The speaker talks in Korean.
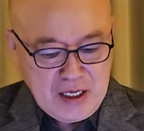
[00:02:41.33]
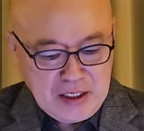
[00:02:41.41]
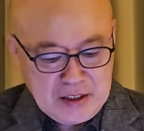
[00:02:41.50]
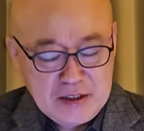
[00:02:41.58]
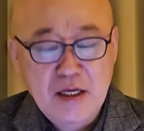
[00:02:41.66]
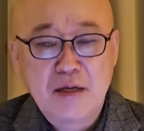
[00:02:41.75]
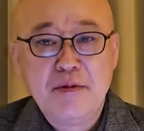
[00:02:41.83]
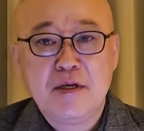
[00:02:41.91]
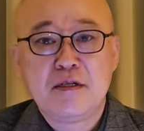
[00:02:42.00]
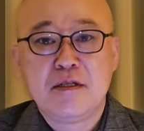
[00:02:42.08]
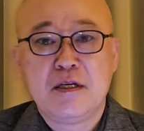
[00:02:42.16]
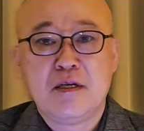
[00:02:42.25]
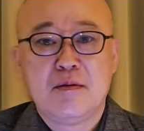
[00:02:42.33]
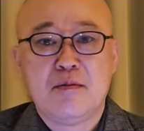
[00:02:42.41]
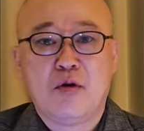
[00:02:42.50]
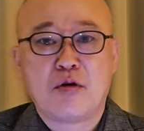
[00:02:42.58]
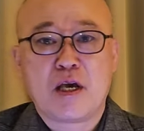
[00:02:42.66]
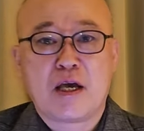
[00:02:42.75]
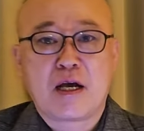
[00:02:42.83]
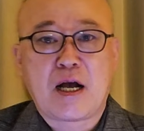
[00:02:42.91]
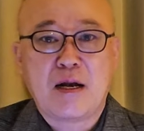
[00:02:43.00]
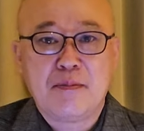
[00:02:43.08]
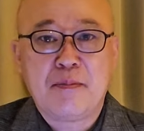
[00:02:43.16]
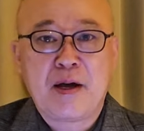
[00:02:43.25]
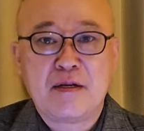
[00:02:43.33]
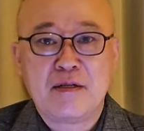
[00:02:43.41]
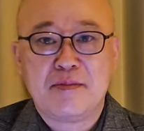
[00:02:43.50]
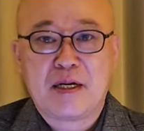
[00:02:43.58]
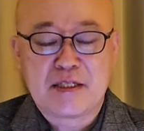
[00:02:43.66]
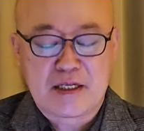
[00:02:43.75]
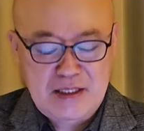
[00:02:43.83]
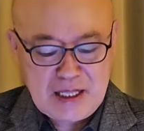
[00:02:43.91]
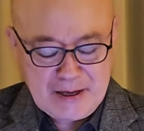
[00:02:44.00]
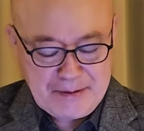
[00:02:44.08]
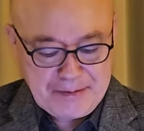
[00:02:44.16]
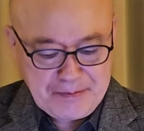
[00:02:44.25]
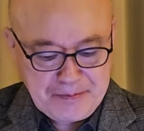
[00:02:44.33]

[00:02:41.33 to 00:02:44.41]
이재명이 목에 칼빵을 맞았다.